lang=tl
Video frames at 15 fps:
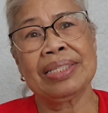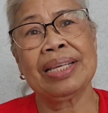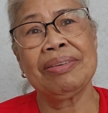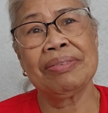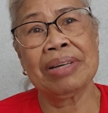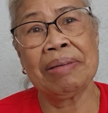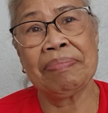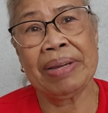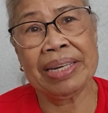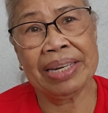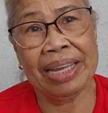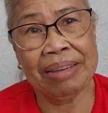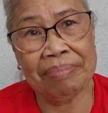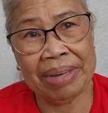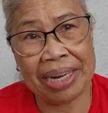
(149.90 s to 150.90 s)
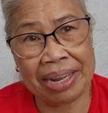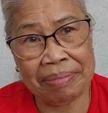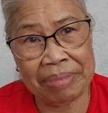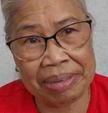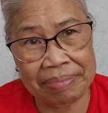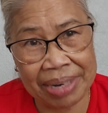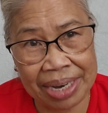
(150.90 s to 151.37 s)
sa iyo ka, Panday,
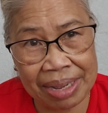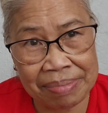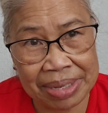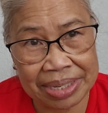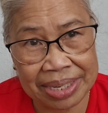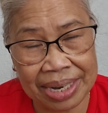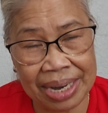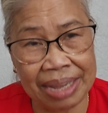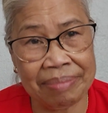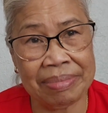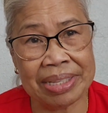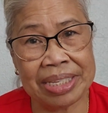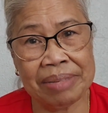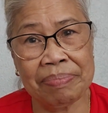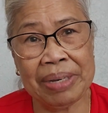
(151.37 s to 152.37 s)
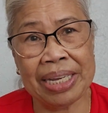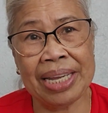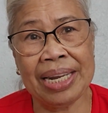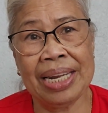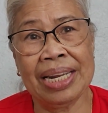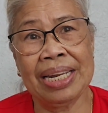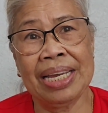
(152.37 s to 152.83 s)
maraming maraming salamat sa
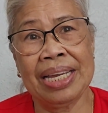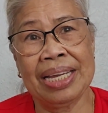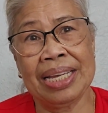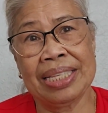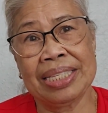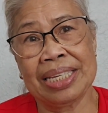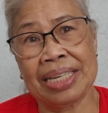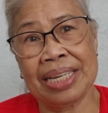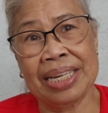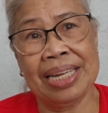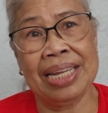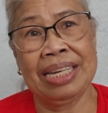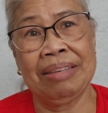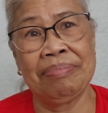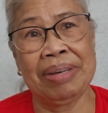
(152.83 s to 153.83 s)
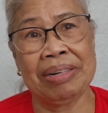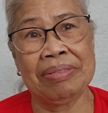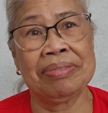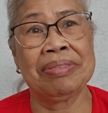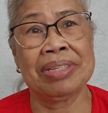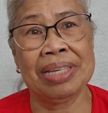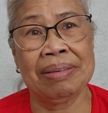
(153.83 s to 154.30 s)
pag-alala at saka Danny
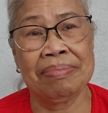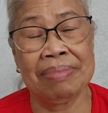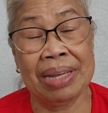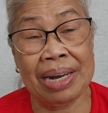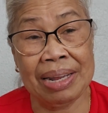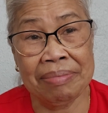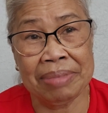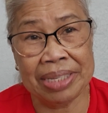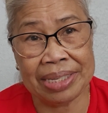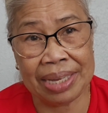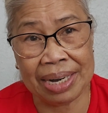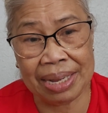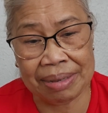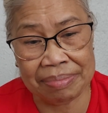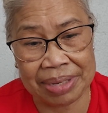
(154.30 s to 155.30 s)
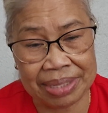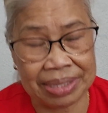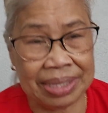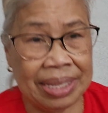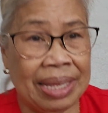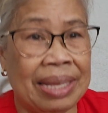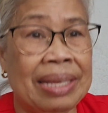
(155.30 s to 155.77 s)
Barosa. Maraming
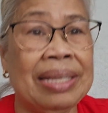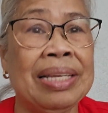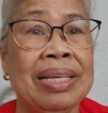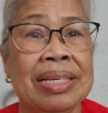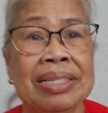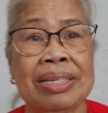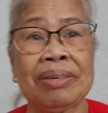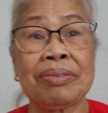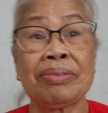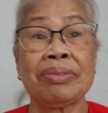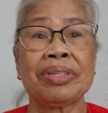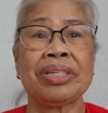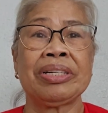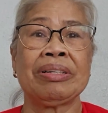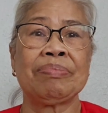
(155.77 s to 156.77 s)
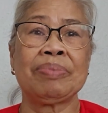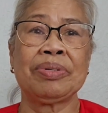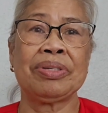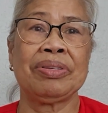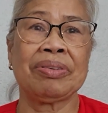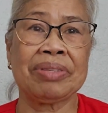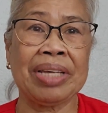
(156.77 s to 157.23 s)
salamat na sa concern
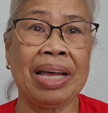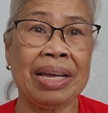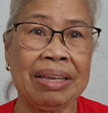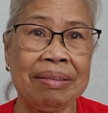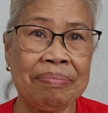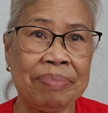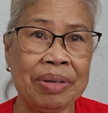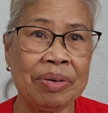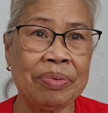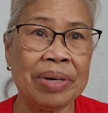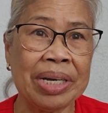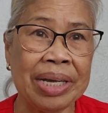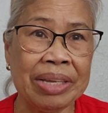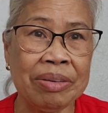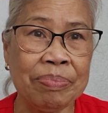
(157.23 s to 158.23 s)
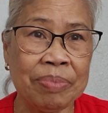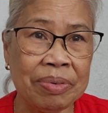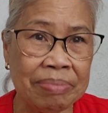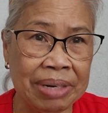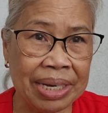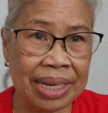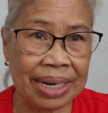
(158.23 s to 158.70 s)
po niya sa akin. Pero wag kayo
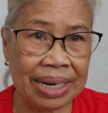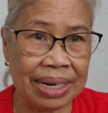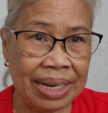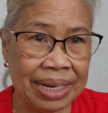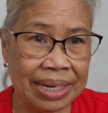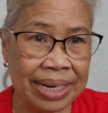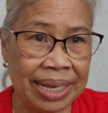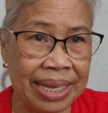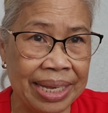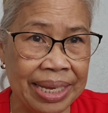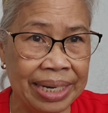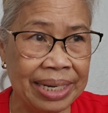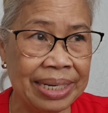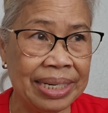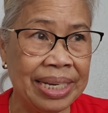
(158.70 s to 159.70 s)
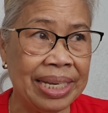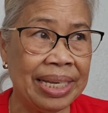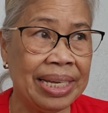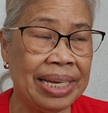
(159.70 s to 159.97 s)
pong mag-alala dahil